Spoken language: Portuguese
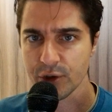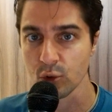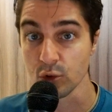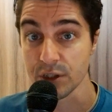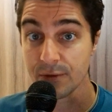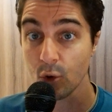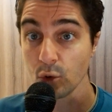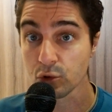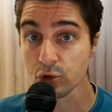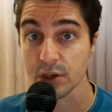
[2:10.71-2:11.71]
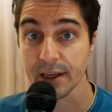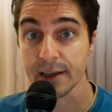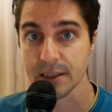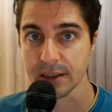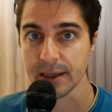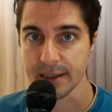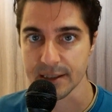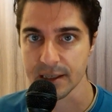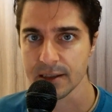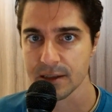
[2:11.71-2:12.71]
inclusive outros links
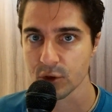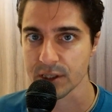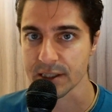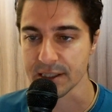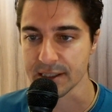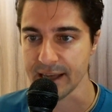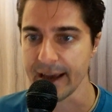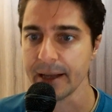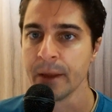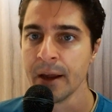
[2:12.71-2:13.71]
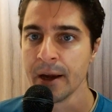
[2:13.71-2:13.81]
interessantes se vocês quiserem,